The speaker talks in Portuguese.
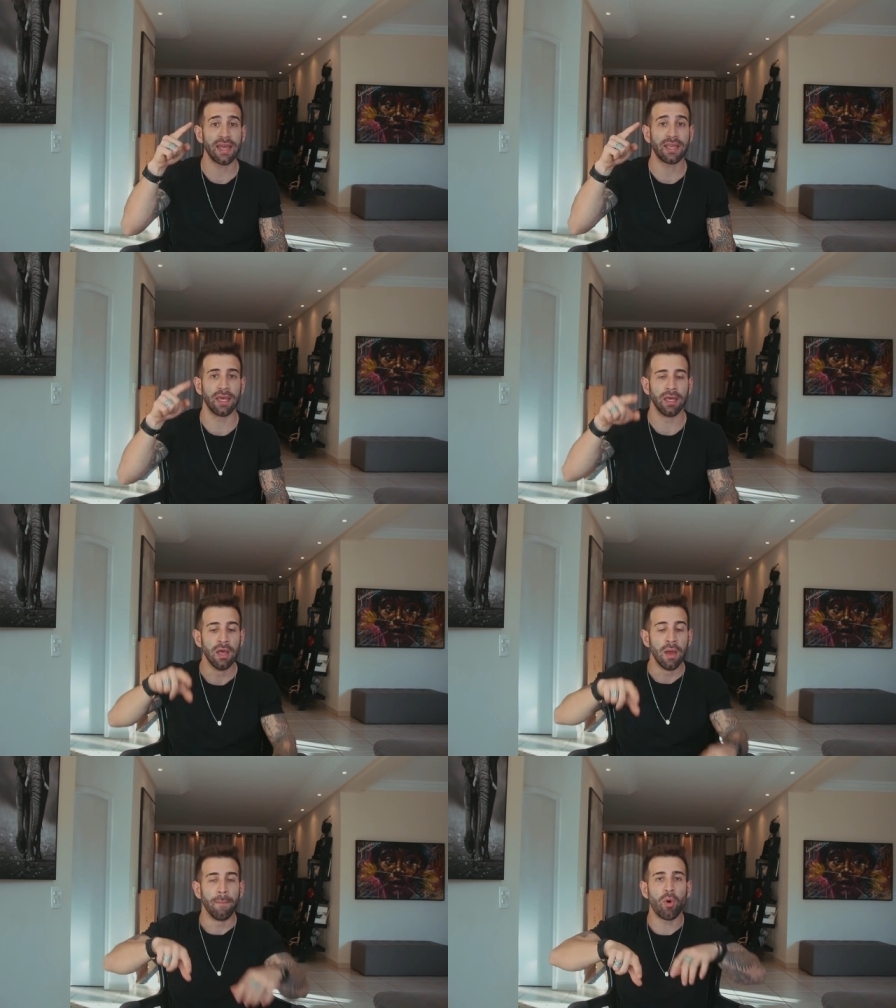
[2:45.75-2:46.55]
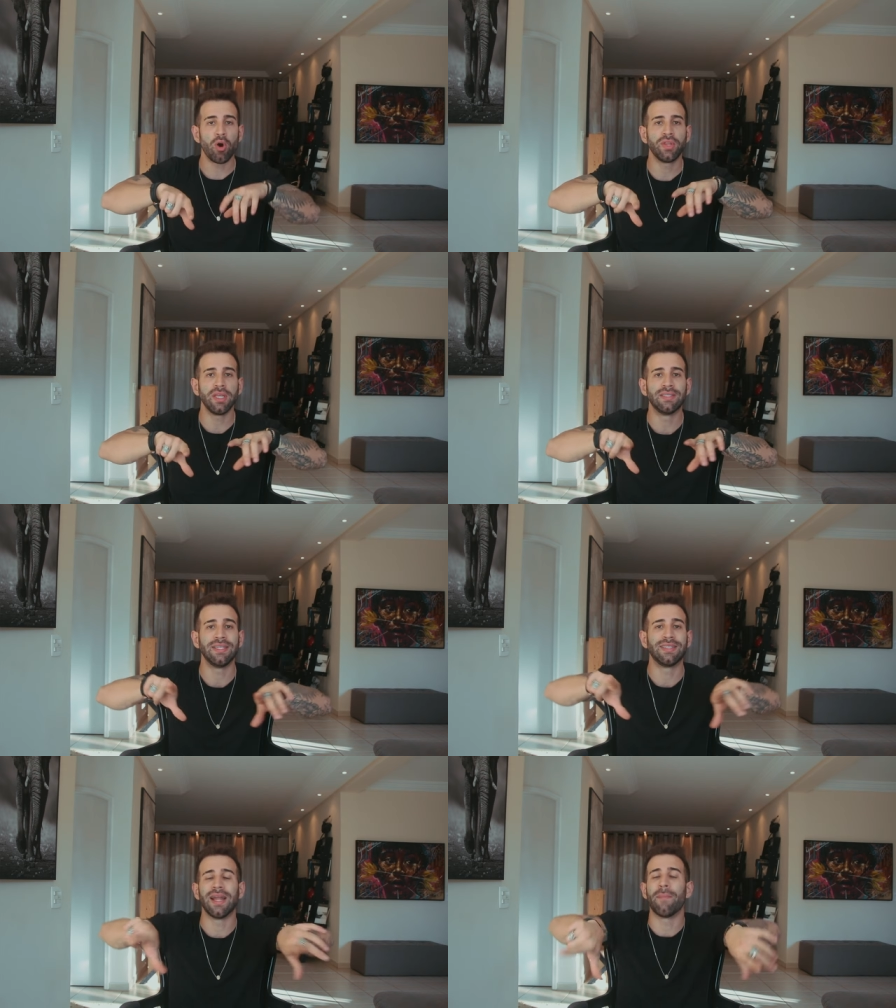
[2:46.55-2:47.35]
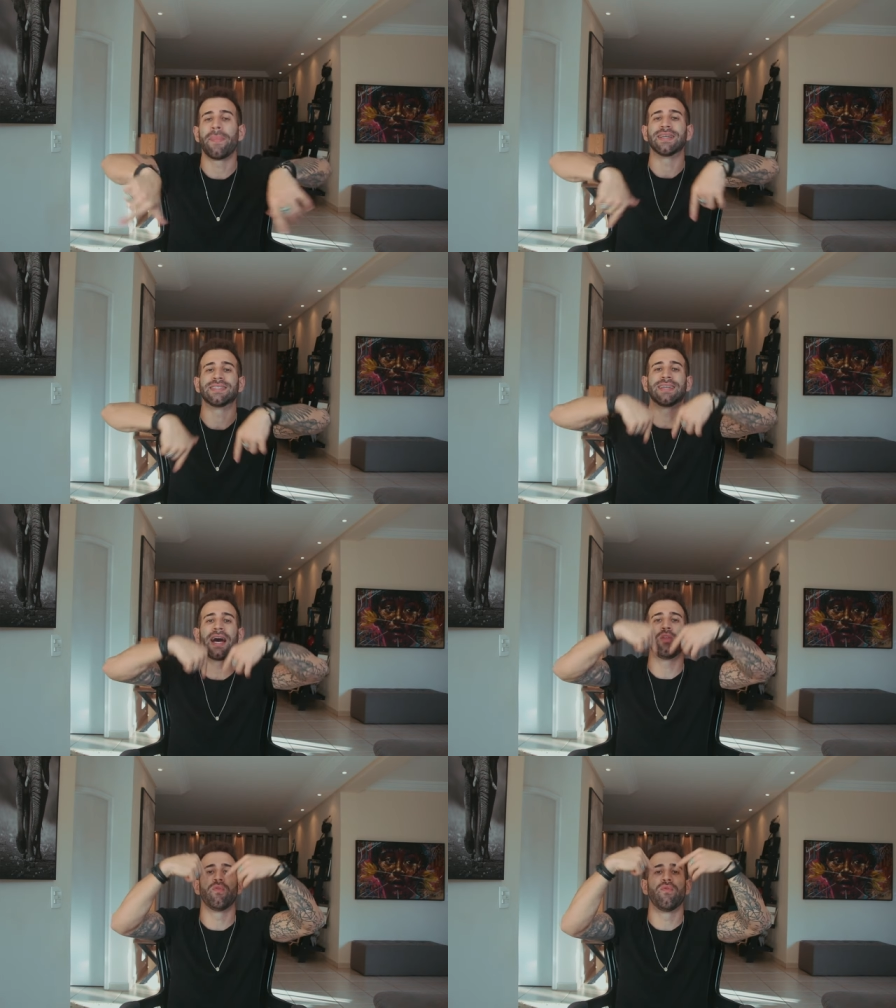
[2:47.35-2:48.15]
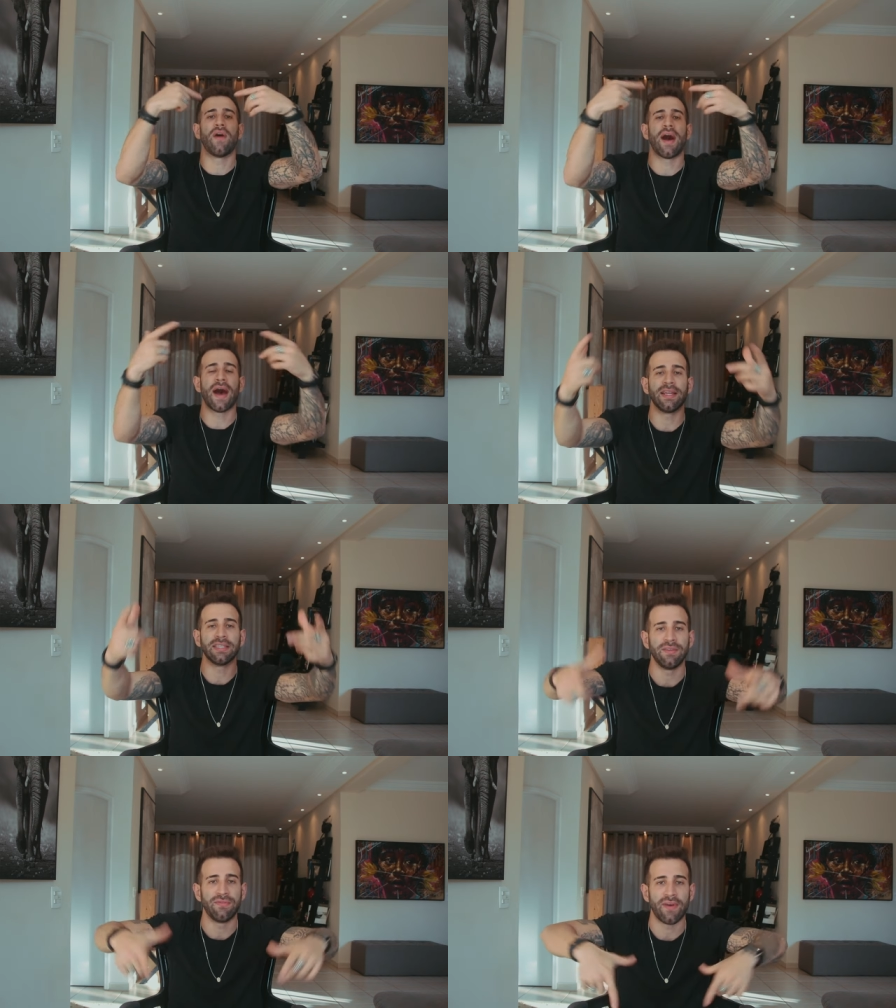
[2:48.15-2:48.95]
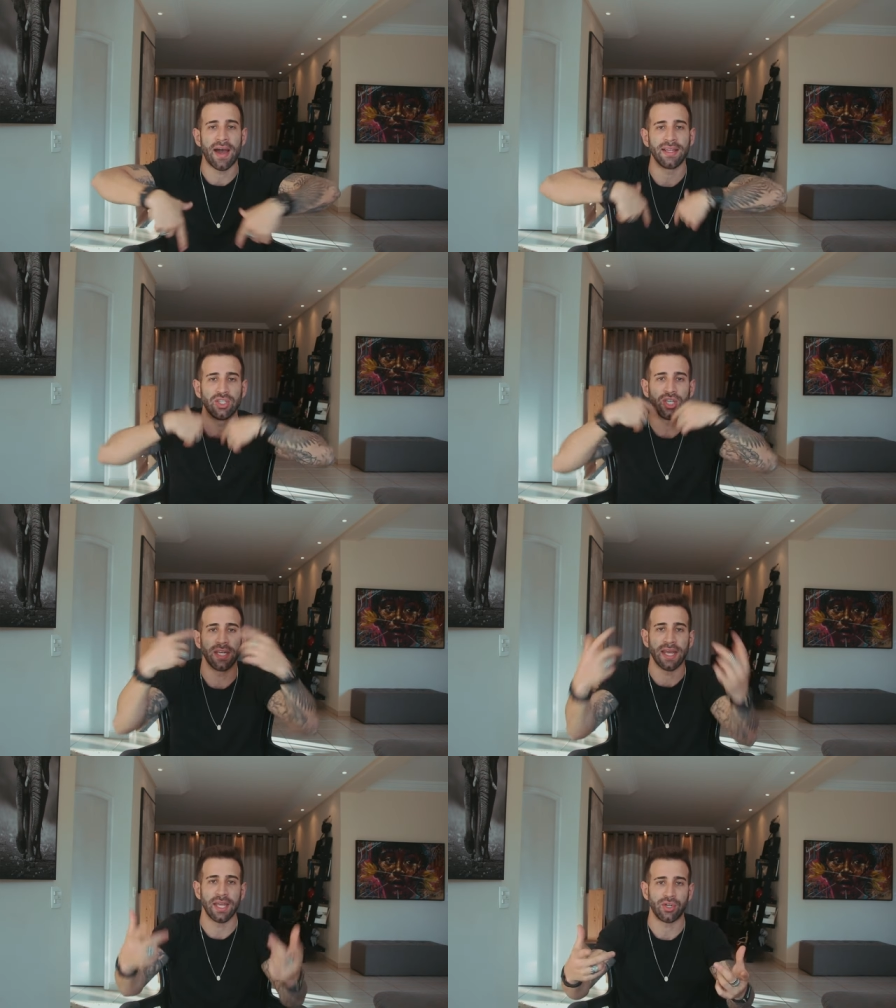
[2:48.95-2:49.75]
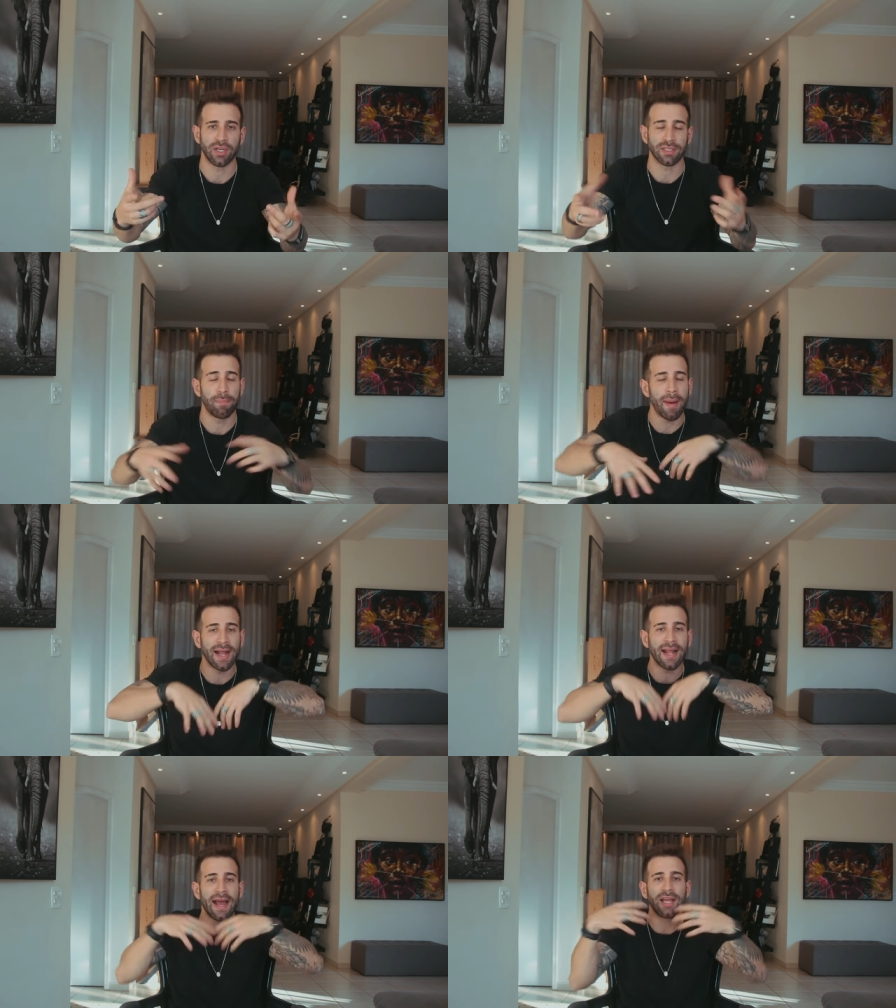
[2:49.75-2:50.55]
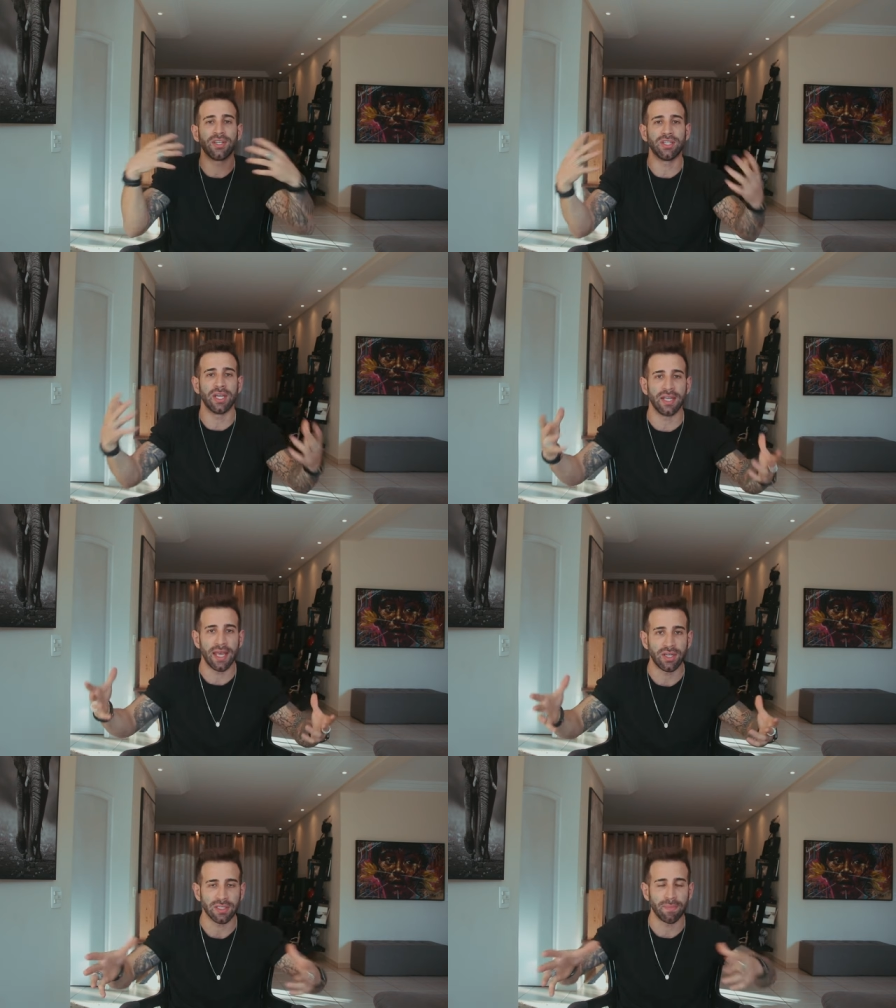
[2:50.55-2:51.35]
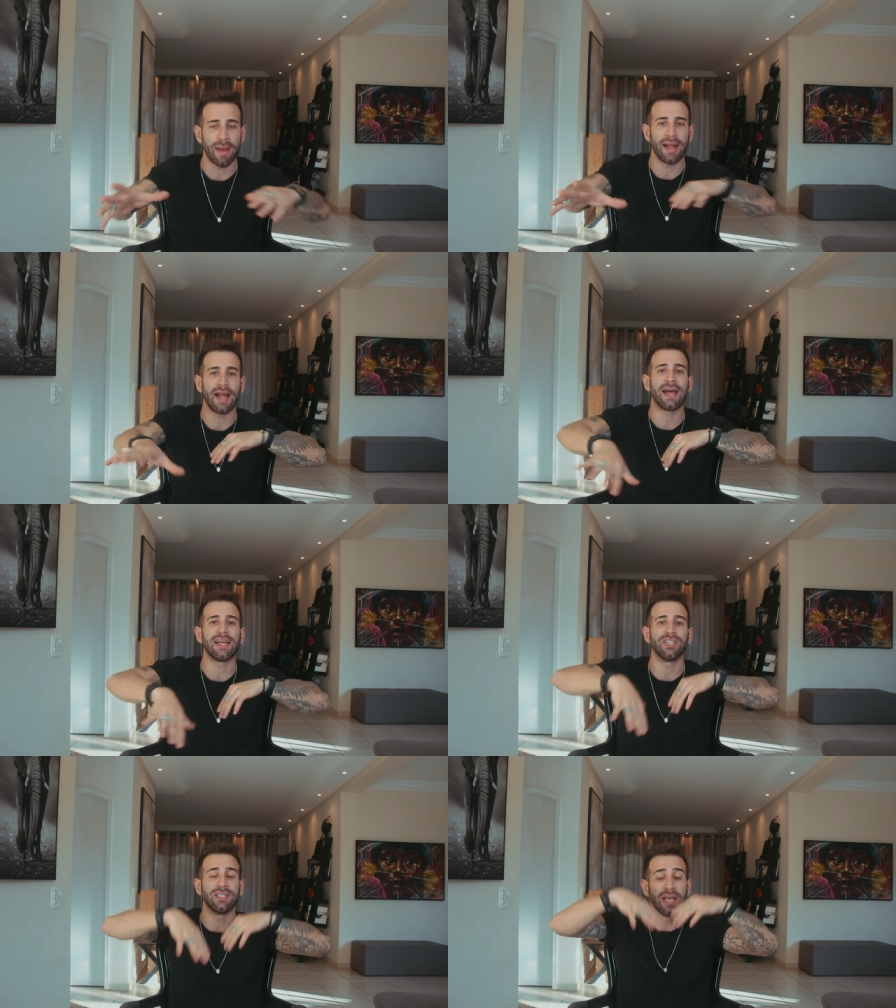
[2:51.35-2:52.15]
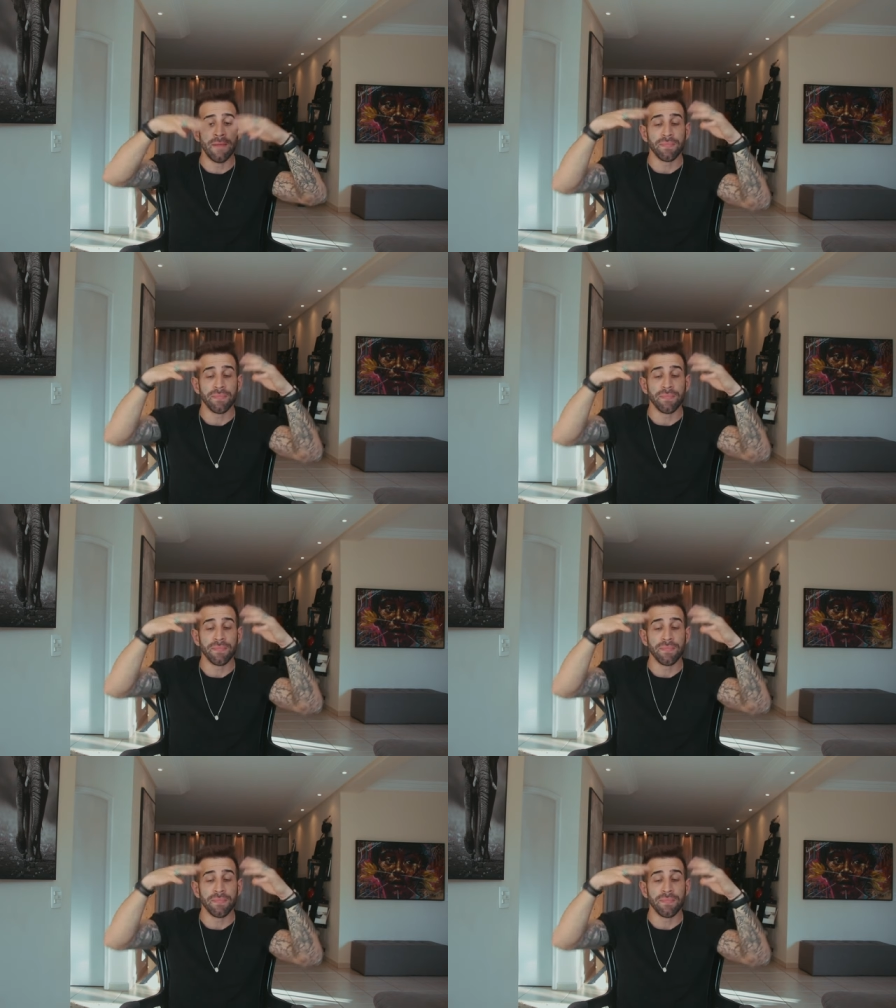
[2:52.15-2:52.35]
é que podem se ter passado várias e várias genéticas, bagagens genéticas, bagagens